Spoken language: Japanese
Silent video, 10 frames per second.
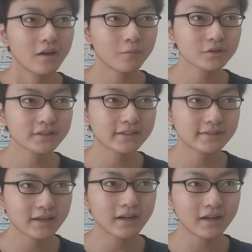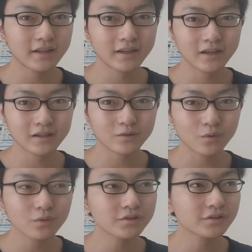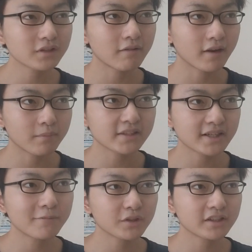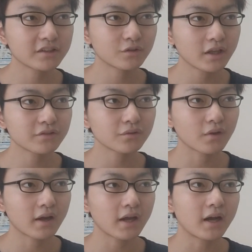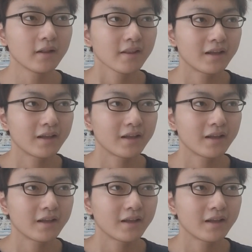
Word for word: もしかしたら今週ぐらいはね、時間もできるので、ちょっとなんか